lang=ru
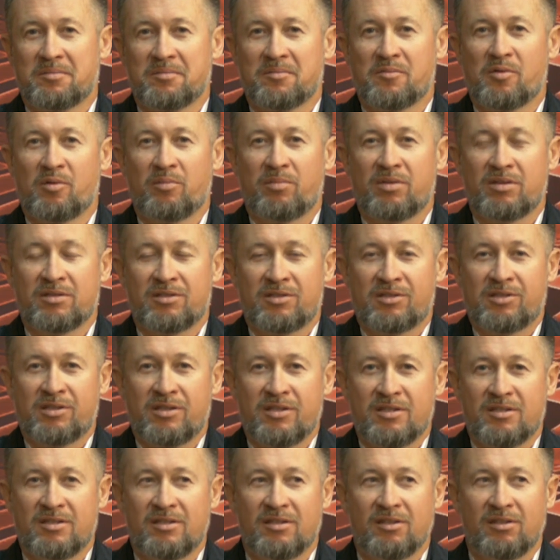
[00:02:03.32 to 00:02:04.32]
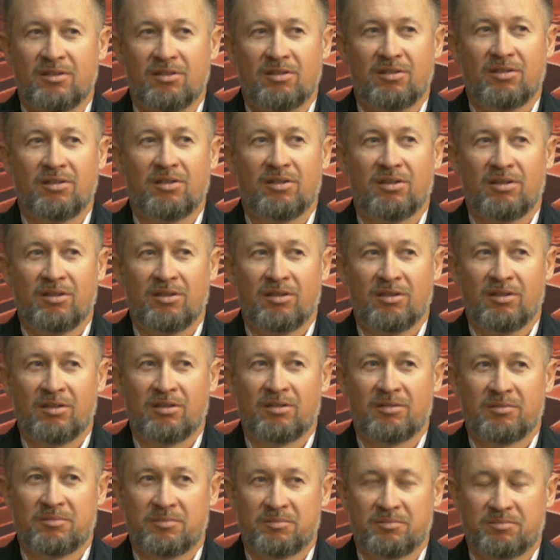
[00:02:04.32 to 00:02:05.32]
образ жизни
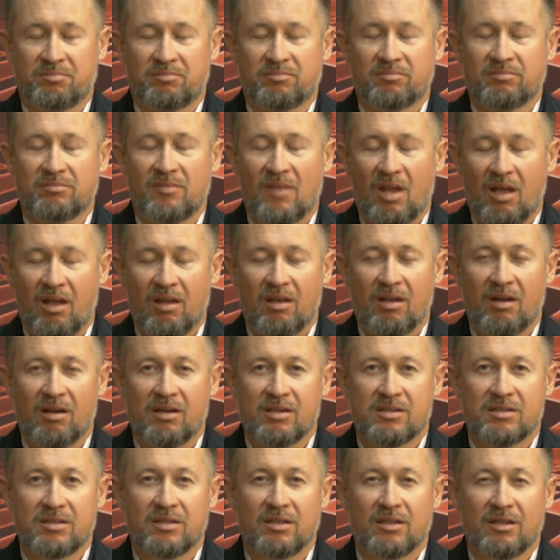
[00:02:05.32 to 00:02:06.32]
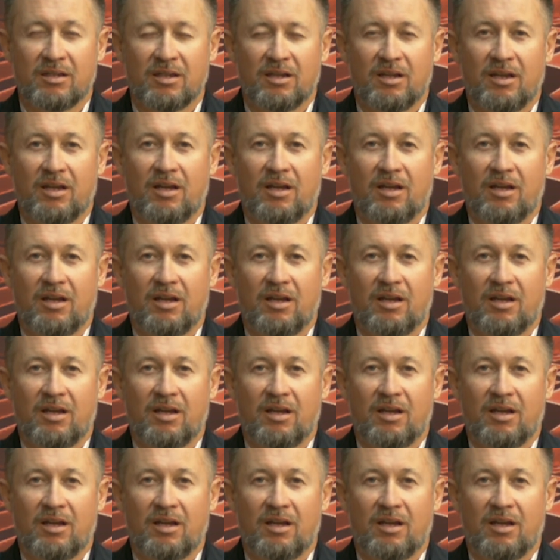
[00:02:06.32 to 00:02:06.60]
и деятельности,